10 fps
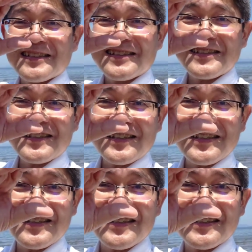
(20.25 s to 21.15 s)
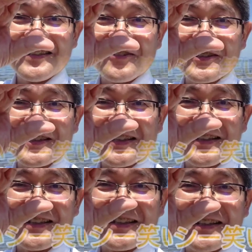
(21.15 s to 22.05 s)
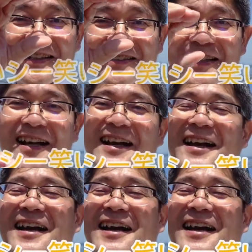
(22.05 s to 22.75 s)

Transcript: C の日です